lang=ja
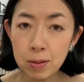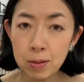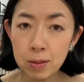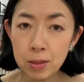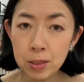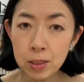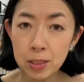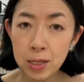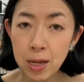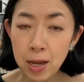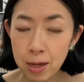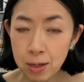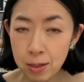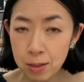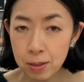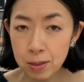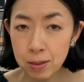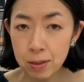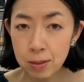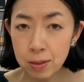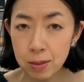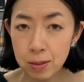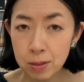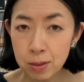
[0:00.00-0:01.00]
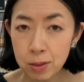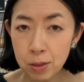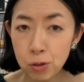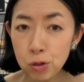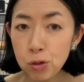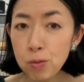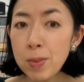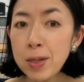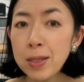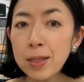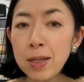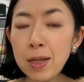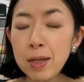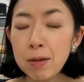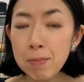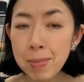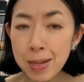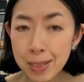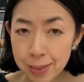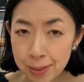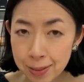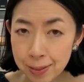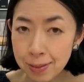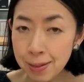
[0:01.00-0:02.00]
して進めてい
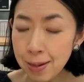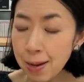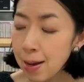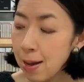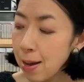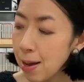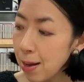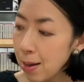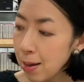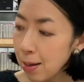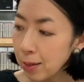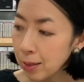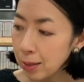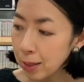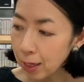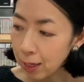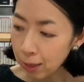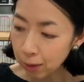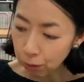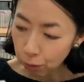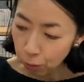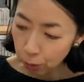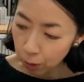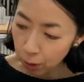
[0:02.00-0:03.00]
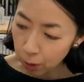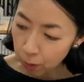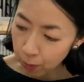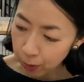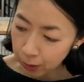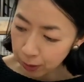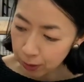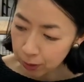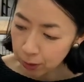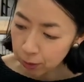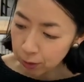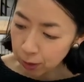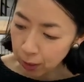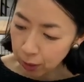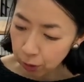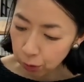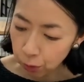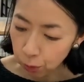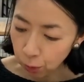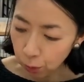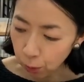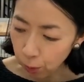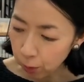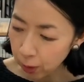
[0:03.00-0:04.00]
ますでこれはですね今
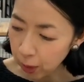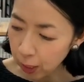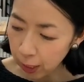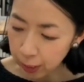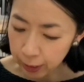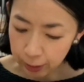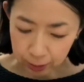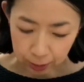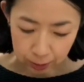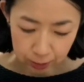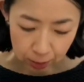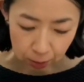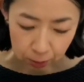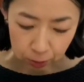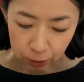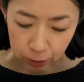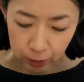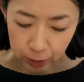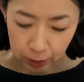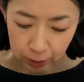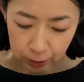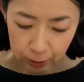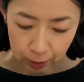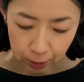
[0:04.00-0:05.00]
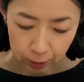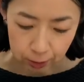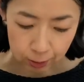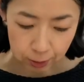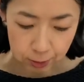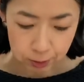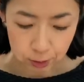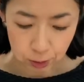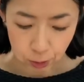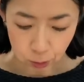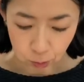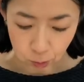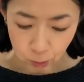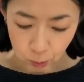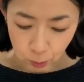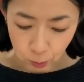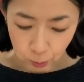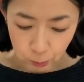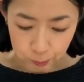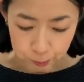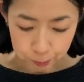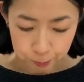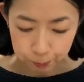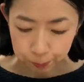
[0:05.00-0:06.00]
日書いた作品なんですけども